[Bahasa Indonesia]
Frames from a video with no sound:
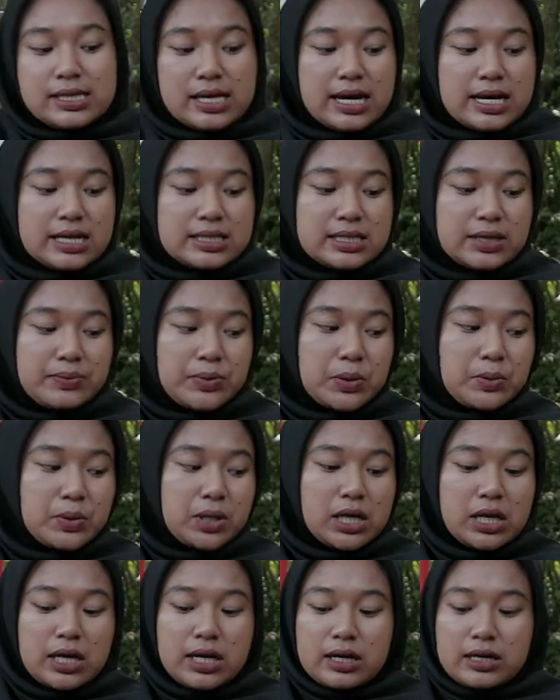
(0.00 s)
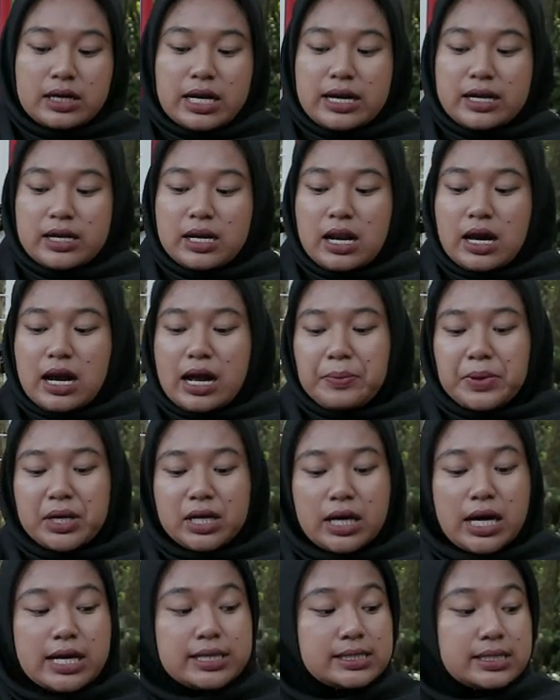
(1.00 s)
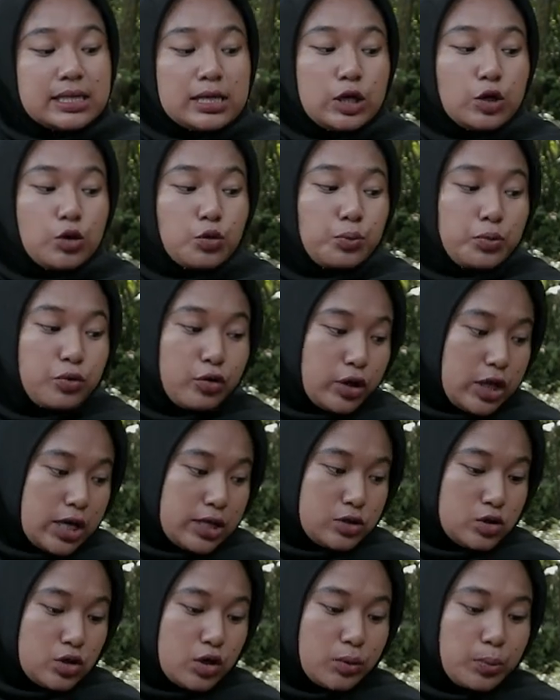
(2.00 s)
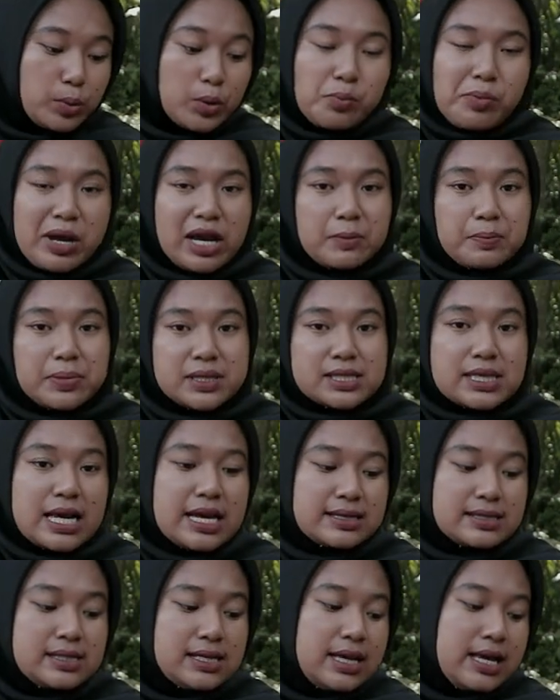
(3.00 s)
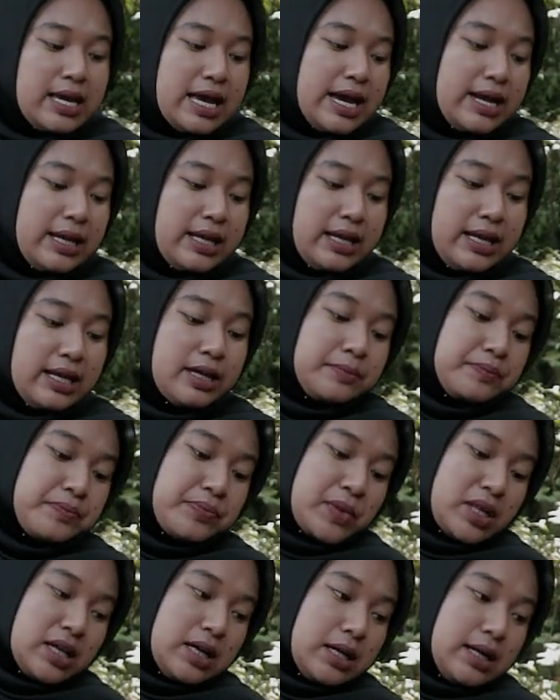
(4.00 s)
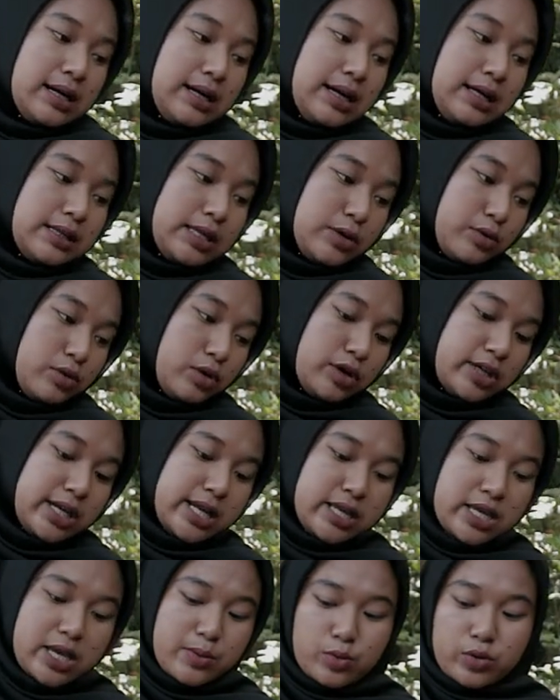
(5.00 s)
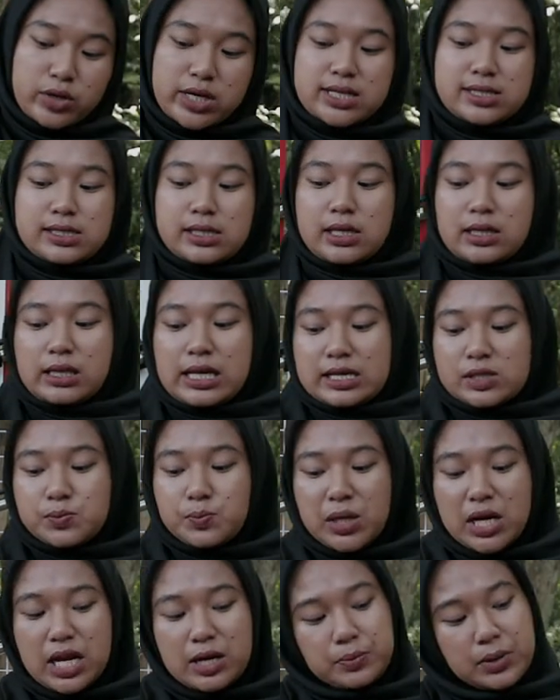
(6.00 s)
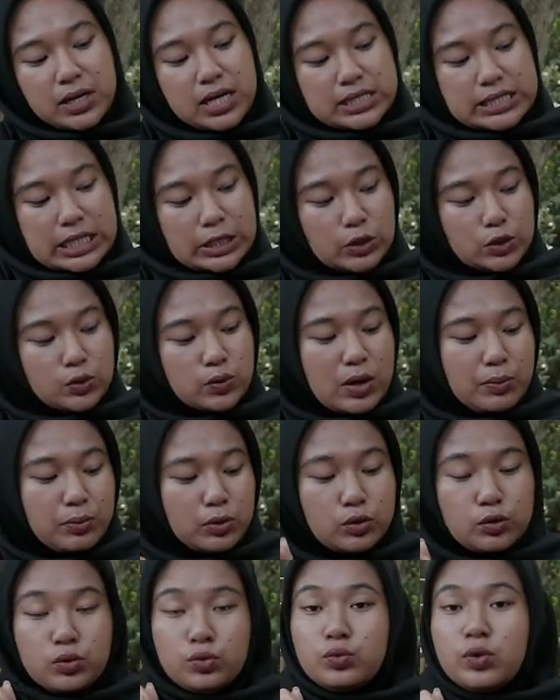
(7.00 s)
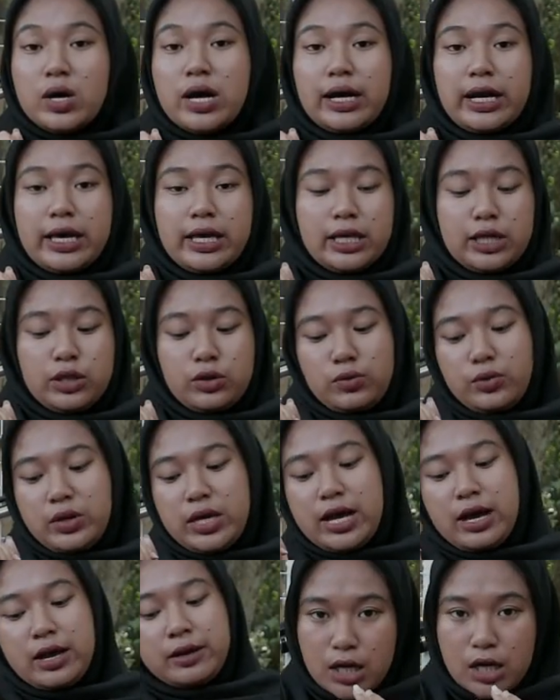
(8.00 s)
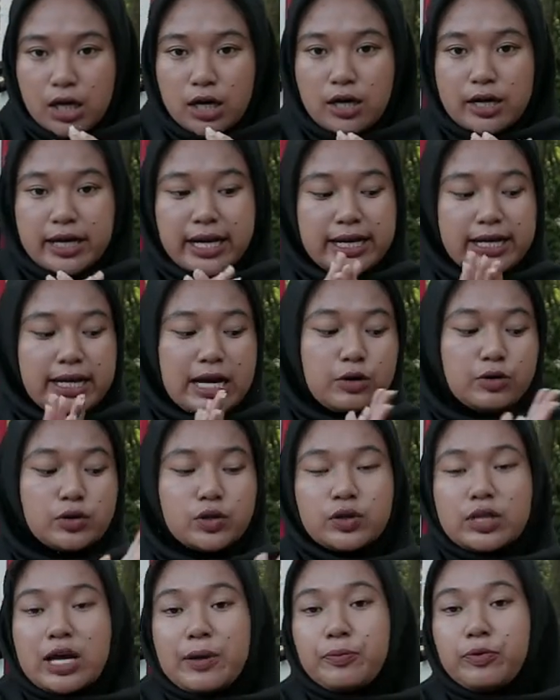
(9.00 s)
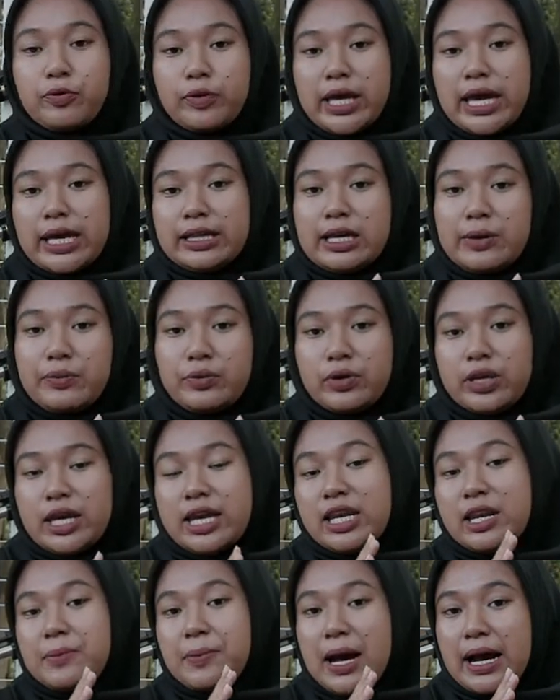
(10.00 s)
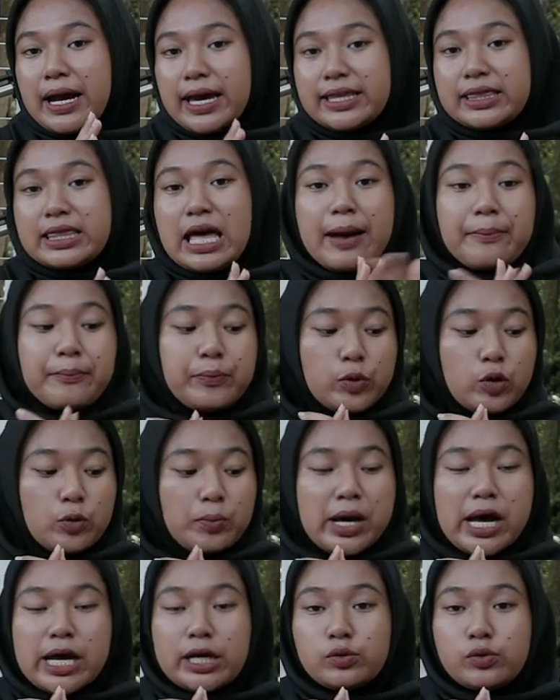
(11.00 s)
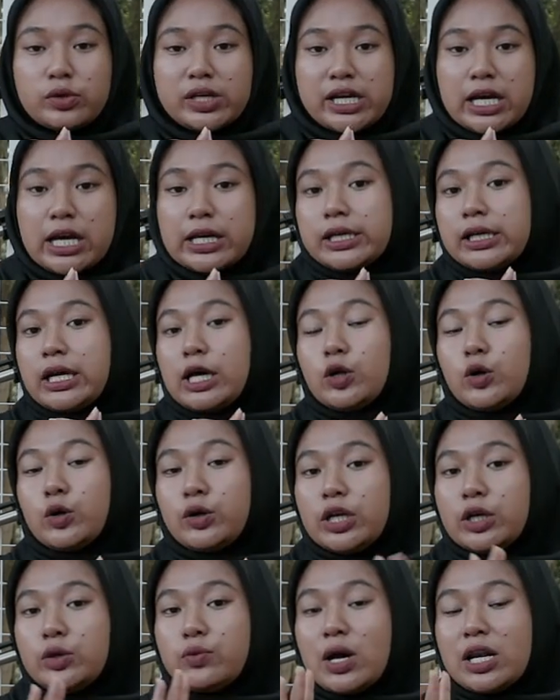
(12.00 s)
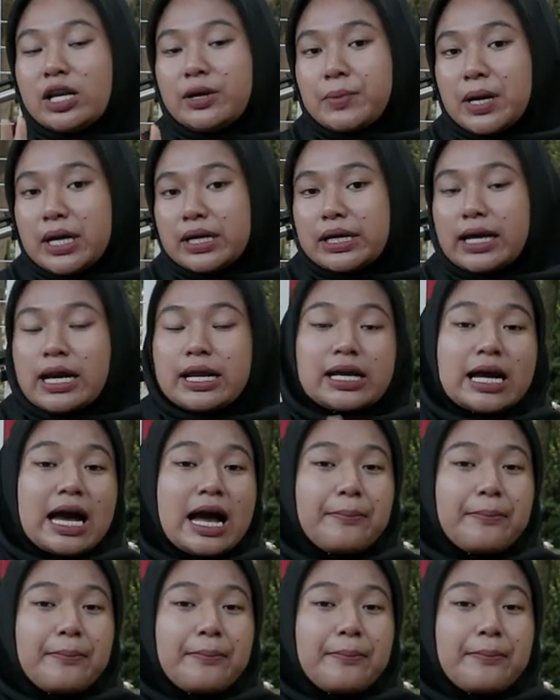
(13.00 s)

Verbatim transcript: ya sahabat bediler dan dilengkapi dengan serumbung yang cukup lumayan besar sih ya ini nggak tahu OD-nya mungkin sekitar 19 atau 22 kayak gitu ya Oke nah untuk tabungnya tabungnya ini pakai tabung bahan kuningan dengan OD 25 dengan